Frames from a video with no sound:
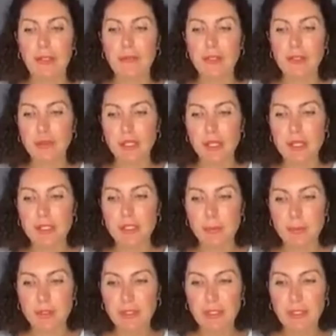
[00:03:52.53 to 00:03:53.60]
E, ve dünya
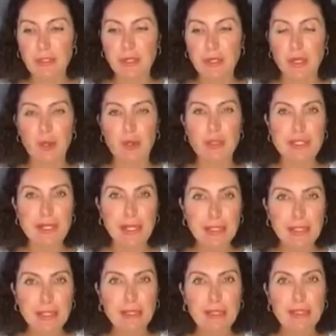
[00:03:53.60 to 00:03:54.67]
çapında
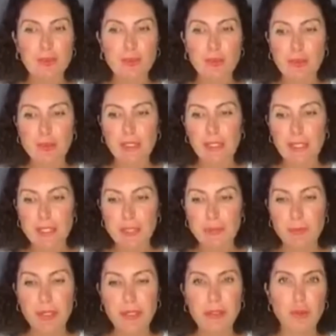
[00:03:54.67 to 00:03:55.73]
özellikle
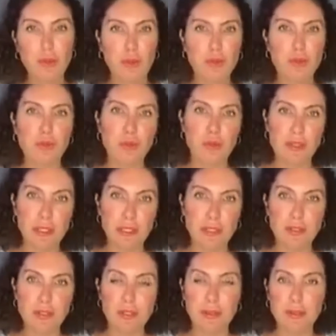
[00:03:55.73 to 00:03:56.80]
ustalaşma
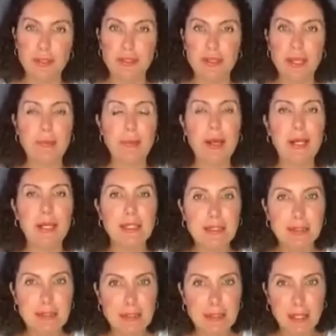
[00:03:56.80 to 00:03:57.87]
konusunda işte bir rehberlik
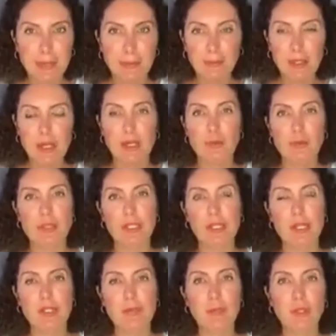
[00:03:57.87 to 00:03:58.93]
isteyen veya
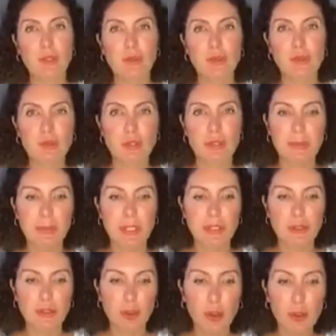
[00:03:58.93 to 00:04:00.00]
ustalaşma konusunda
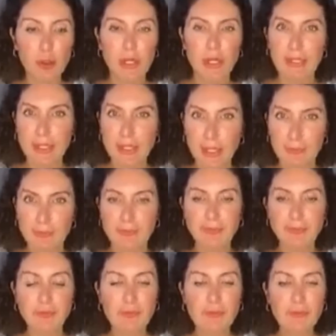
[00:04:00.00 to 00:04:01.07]
bir yol arayan
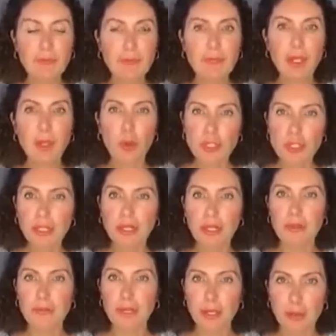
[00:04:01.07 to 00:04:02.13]

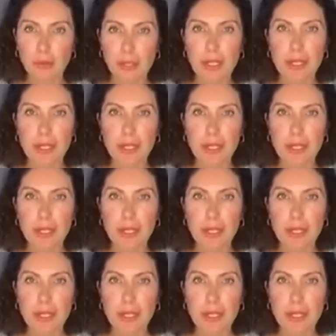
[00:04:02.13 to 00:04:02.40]
hocalar veya